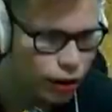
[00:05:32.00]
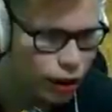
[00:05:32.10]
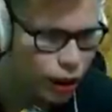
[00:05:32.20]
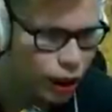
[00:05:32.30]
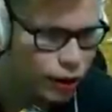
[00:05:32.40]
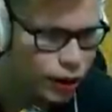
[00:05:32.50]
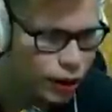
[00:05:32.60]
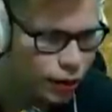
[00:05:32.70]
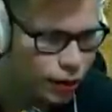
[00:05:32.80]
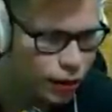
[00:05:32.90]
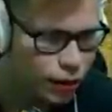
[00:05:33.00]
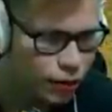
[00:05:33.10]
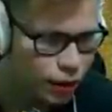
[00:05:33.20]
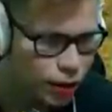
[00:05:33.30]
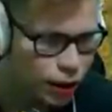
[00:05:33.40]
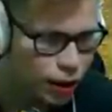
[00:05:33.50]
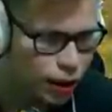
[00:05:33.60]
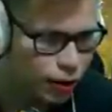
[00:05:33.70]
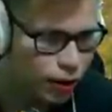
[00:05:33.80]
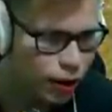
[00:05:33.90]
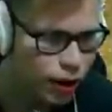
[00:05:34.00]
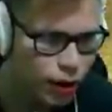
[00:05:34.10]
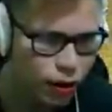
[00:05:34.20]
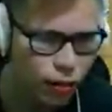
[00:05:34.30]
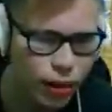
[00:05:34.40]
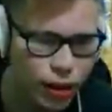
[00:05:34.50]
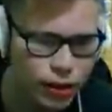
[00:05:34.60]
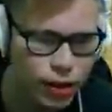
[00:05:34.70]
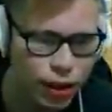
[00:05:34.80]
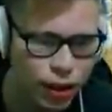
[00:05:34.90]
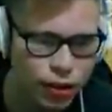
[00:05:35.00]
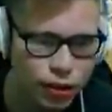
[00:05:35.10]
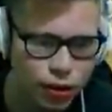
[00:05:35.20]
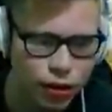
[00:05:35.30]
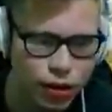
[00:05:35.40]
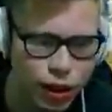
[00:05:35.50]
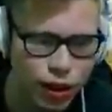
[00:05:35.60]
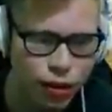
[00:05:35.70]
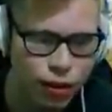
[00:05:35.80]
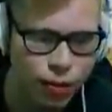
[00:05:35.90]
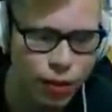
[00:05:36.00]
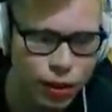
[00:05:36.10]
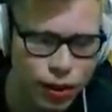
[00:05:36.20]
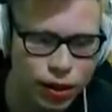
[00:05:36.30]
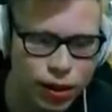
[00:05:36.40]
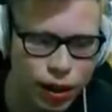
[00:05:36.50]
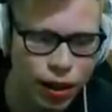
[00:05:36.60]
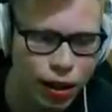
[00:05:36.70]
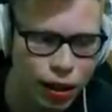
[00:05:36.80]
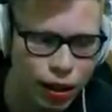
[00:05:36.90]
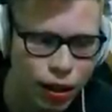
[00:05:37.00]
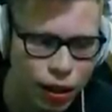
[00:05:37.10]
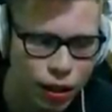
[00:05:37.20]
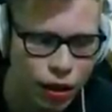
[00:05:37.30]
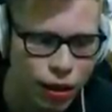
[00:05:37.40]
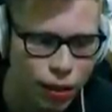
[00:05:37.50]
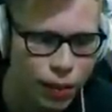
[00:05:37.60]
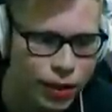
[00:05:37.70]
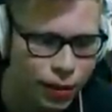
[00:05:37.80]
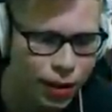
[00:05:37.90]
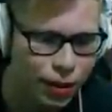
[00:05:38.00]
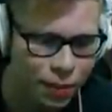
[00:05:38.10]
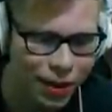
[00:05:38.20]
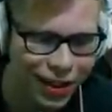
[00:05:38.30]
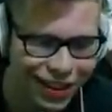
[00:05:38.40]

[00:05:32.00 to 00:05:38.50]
Ah, ¿saben qué voy a hacer, güey? Al chile creo que lo más listo, estratégico que podría hacer sería meterme a campear.